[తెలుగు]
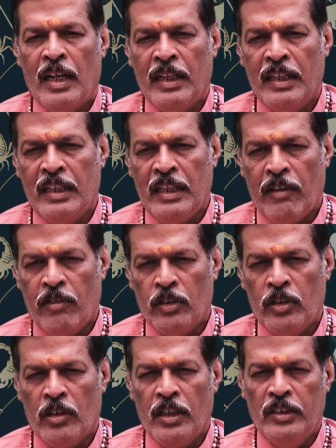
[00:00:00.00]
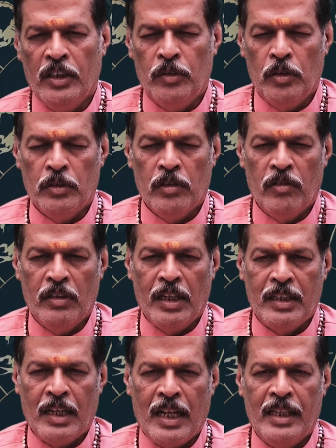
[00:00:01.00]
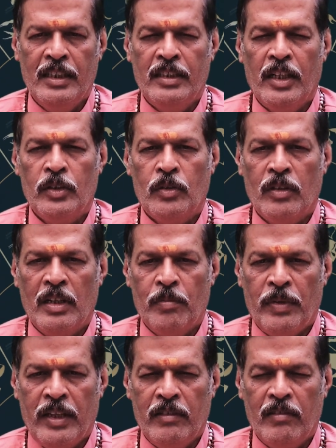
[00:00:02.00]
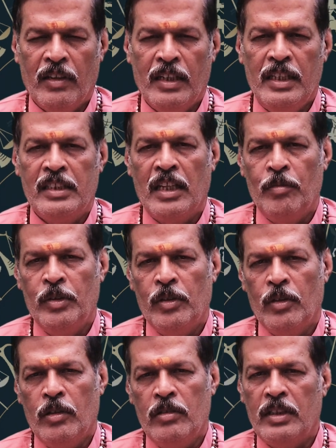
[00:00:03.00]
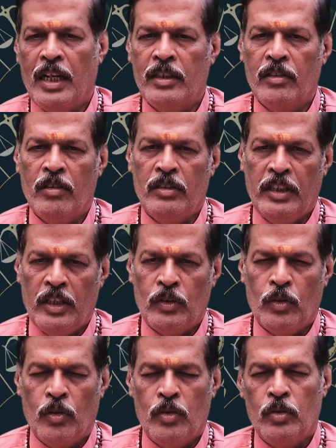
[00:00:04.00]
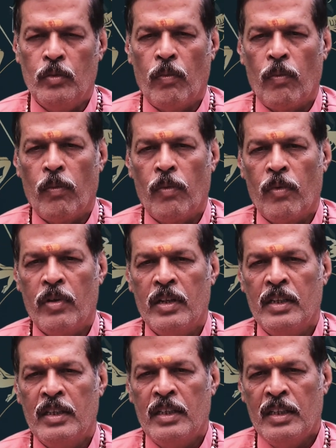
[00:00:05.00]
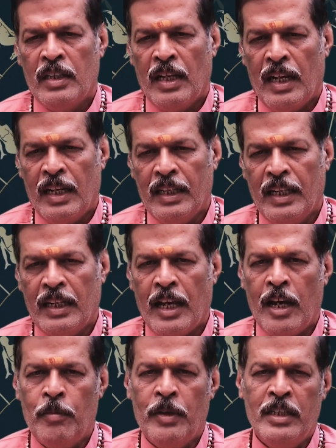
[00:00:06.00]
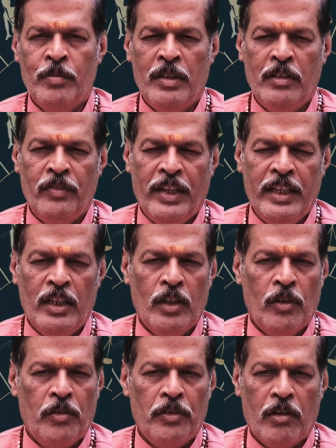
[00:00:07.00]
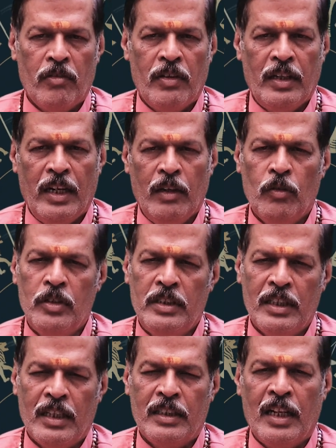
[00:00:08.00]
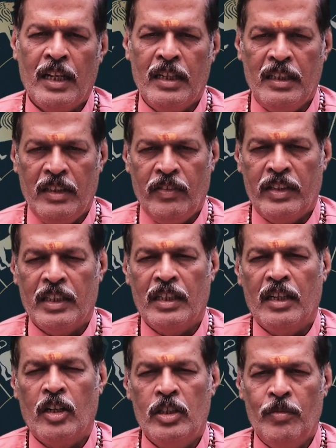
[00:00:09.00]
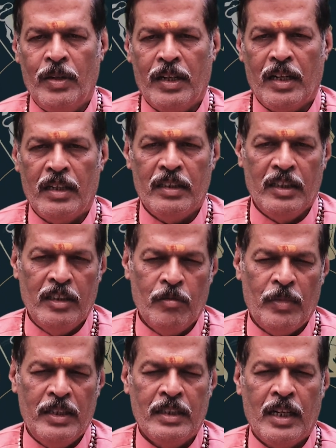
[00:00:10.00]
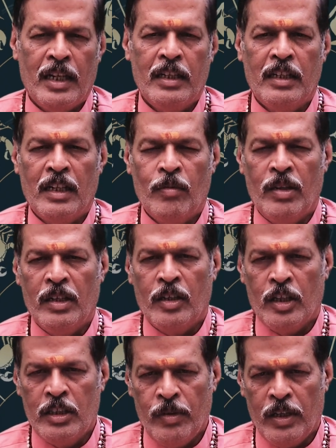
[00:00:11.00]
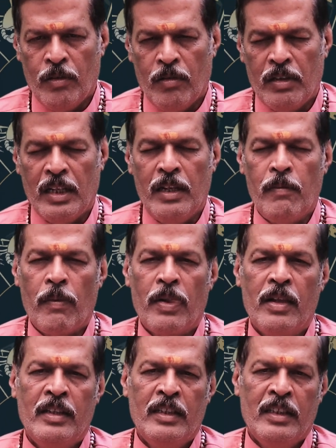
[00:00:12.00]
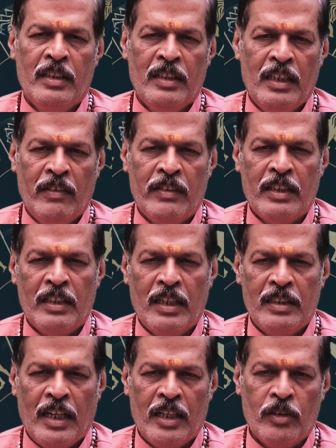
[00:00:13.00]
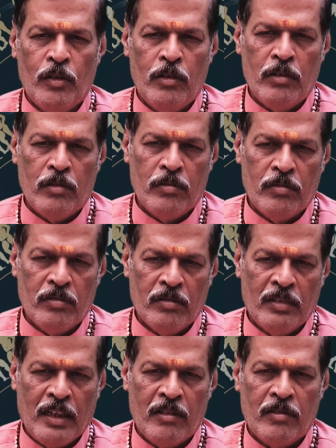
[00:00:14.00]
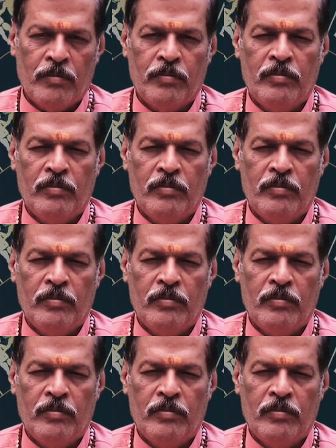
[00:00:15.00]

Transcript: అలాగే ఎవరితోనో శత్రుత్వం ఉంటే అది రాజీ చేసుకునే ప్రయత్నం కానీ ఈ సమయంలో జాతకుడు చేసుకోవచ్చు అలాగే లాభాధిపతి వ్యయంలో ఉండడం వల్ల ఏంటి వచ్చిన ధనాన్ని ఈ విధంగా ఖర్చు పెట్టాలి ఏదో మంచి కార్యక్రమానికి ఖర్చు పెట్టుకుంటే ఈ విధంగా జాతకుడు తను